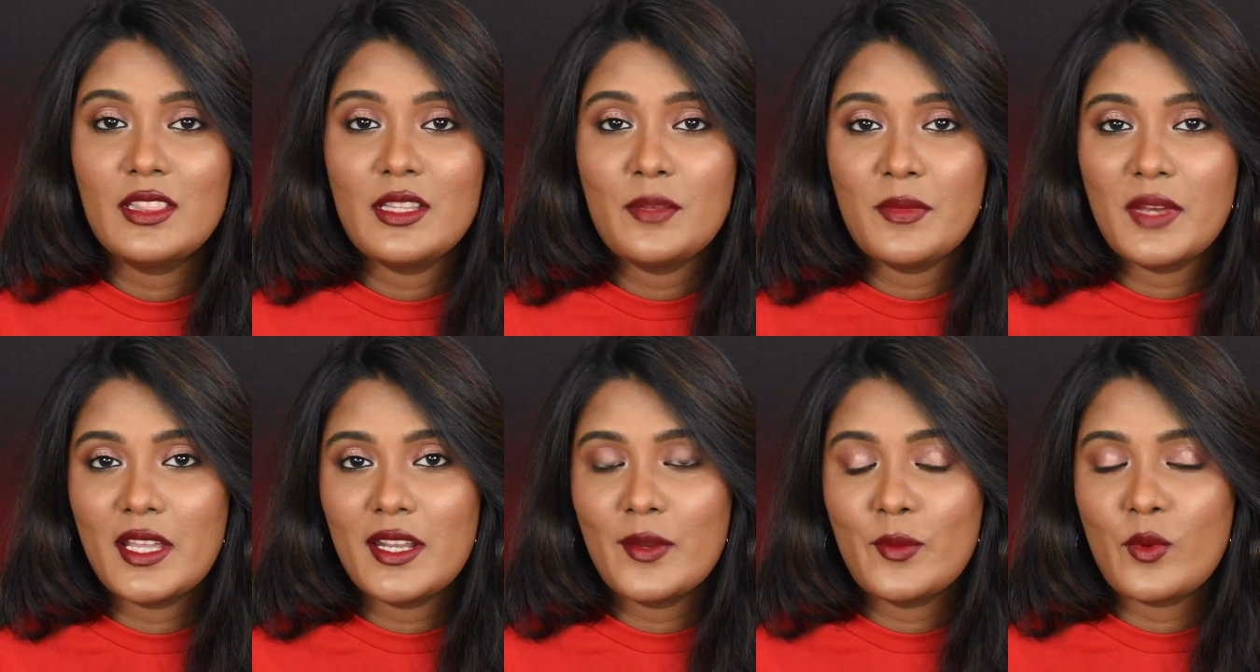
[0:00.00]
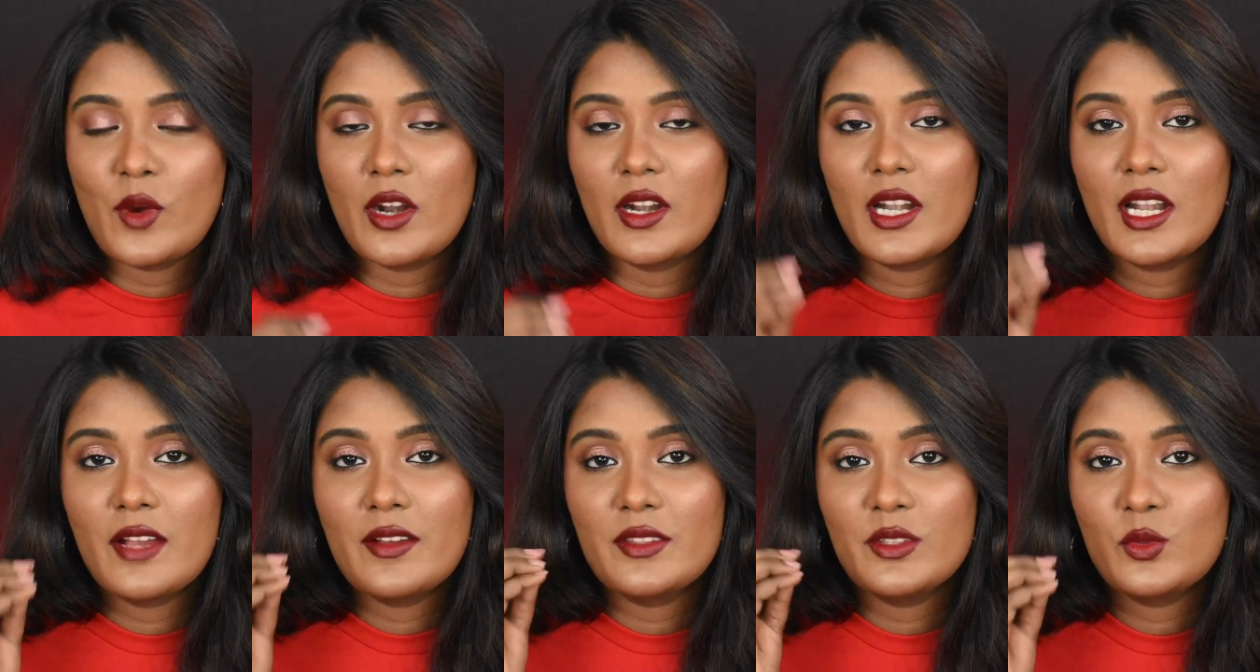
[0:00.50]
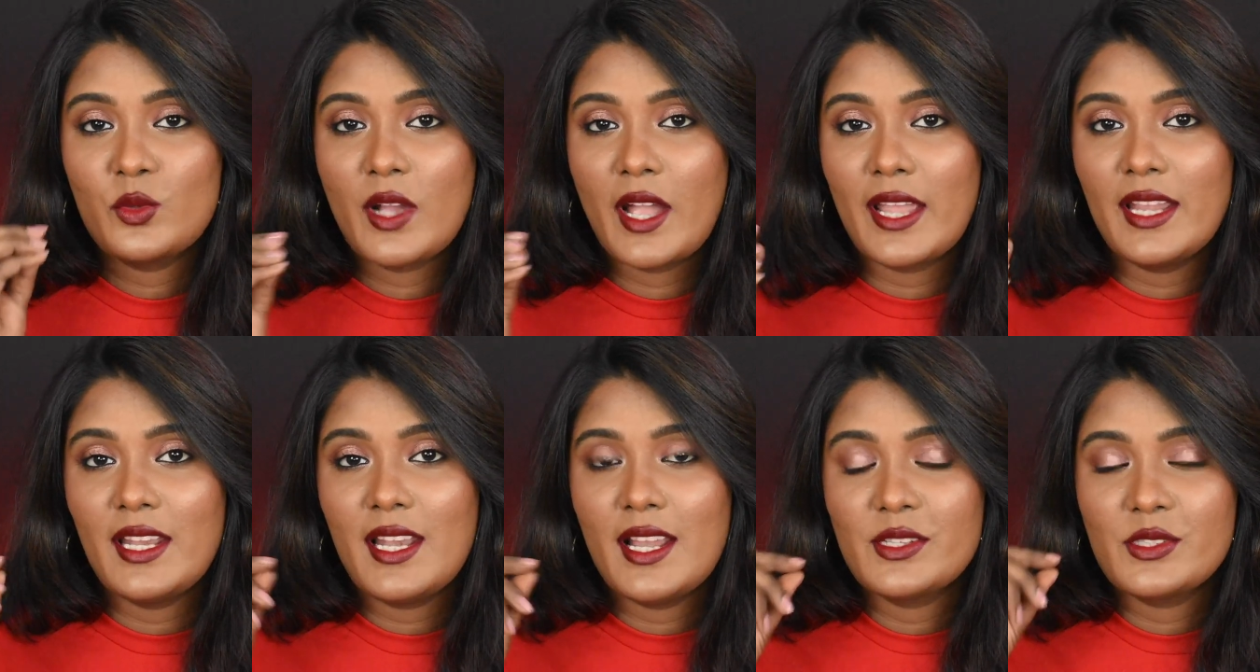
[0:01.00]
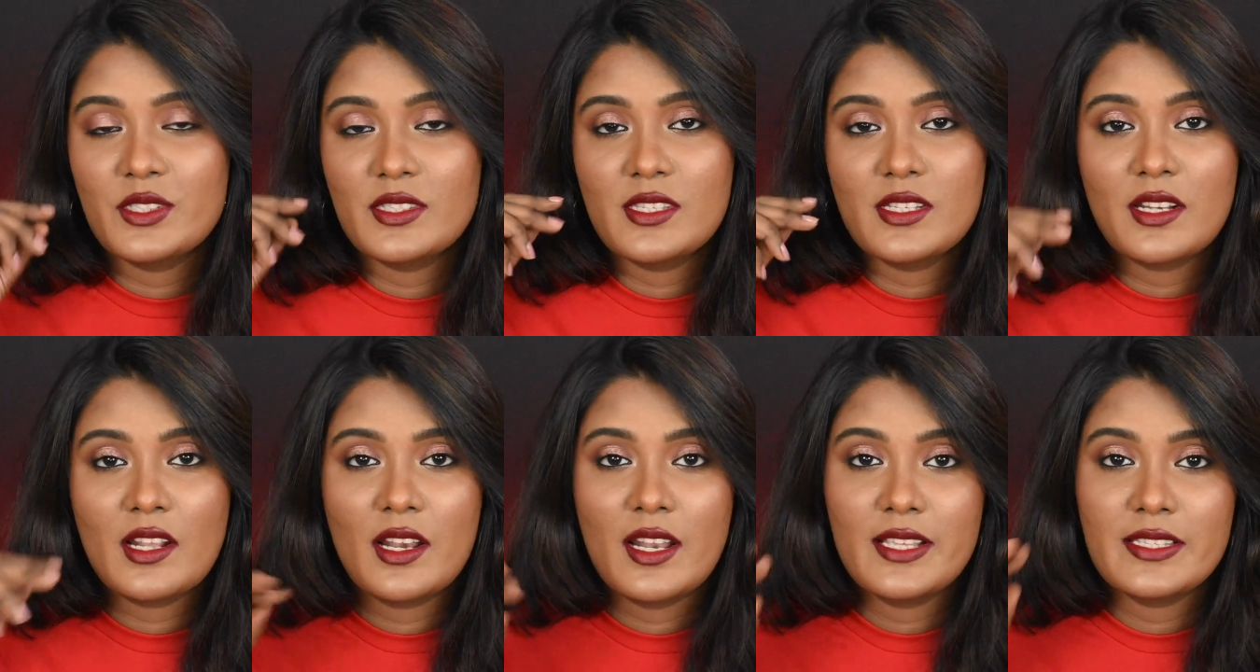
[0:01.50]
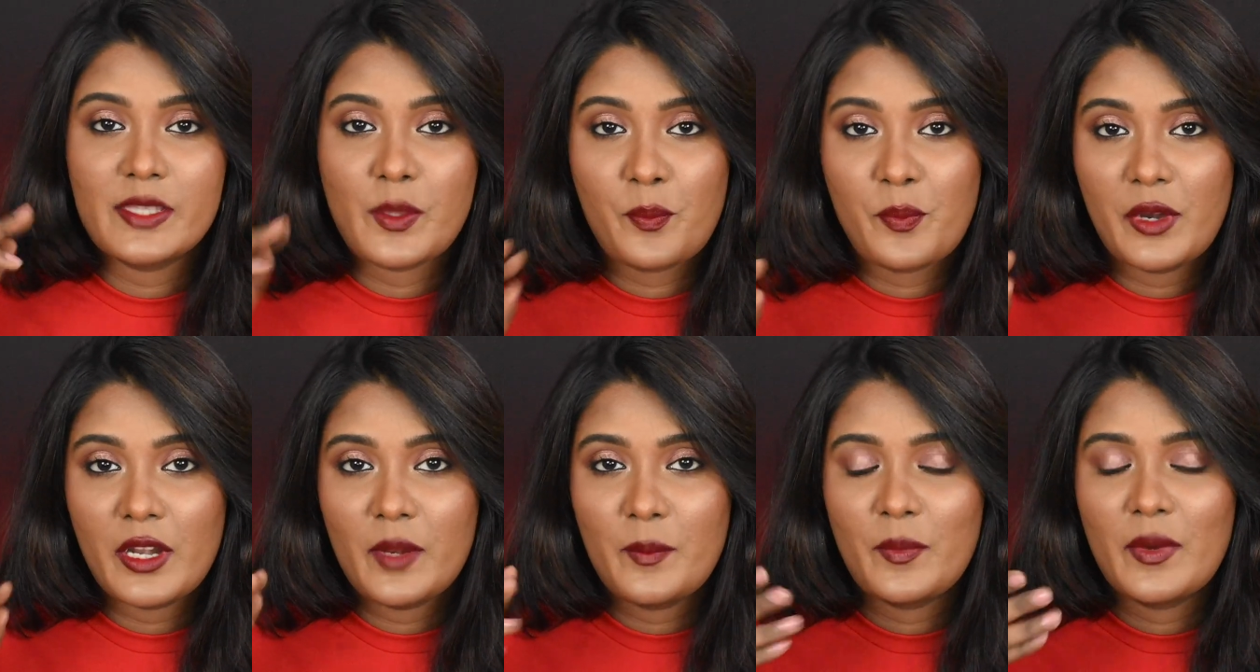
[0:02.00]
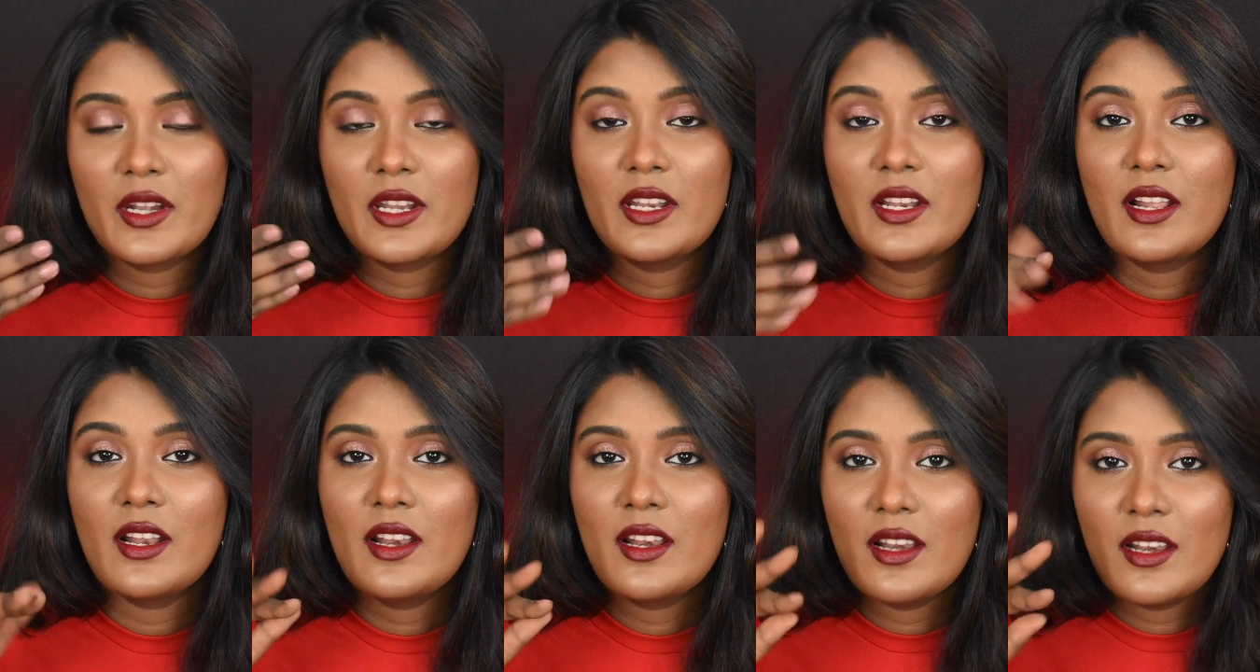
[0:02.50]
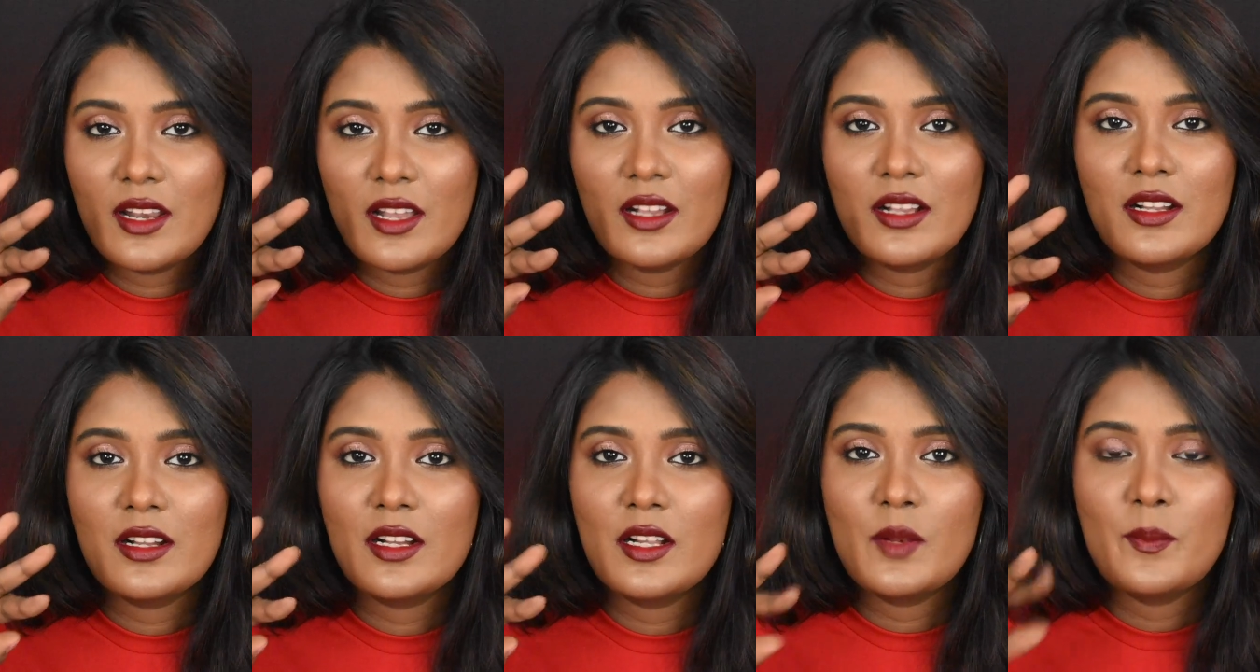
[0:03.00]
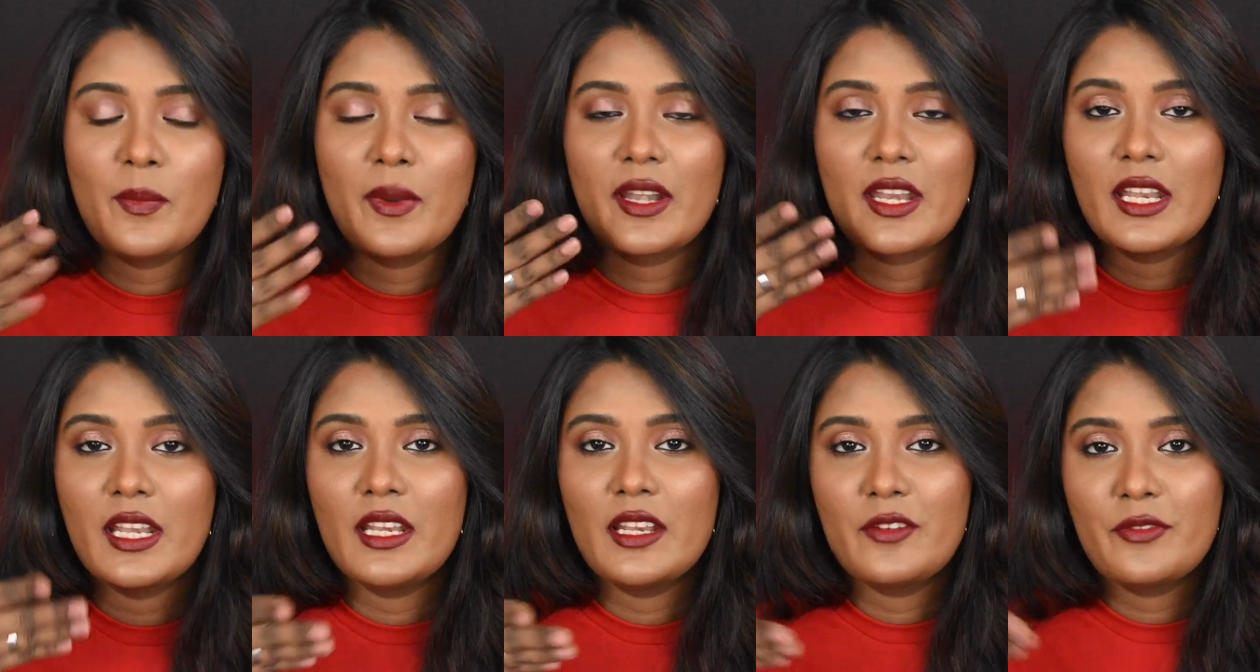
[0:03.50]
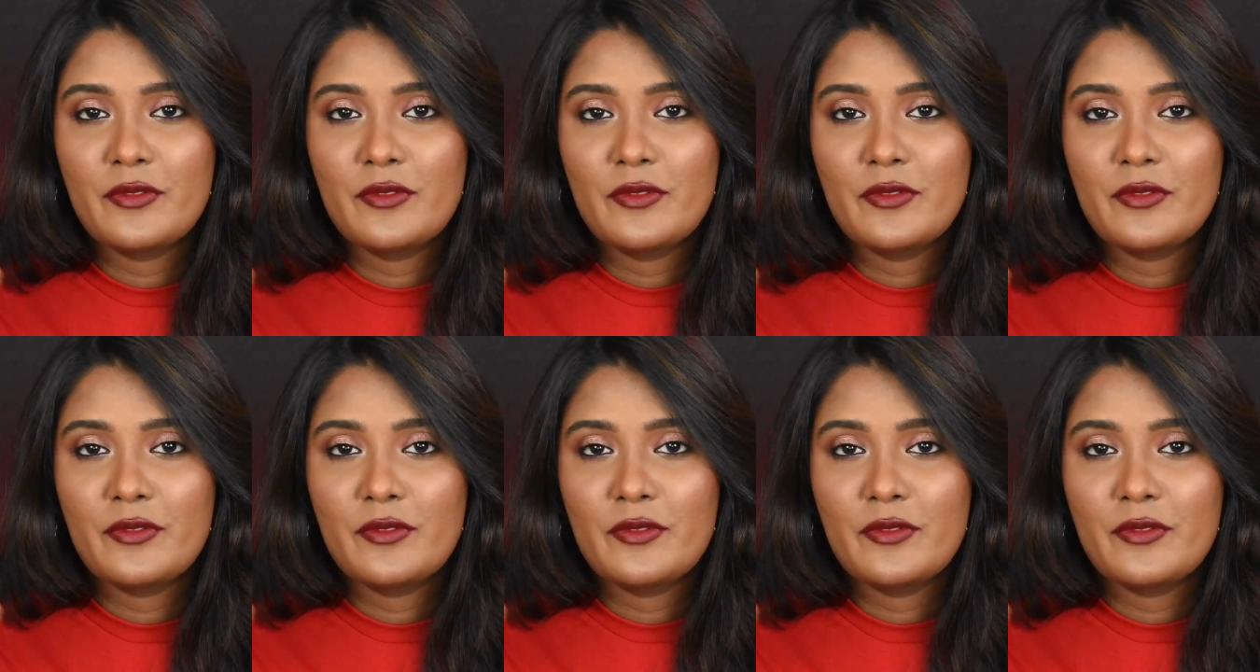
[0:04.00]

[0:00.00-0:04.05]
இந்த மாதிரி வான்லாம் வந்து உங்கள் ஐலாஷஸை நல்லா செப்பரேட் பண்ணி நல்லா கேர்ள் பண்ணி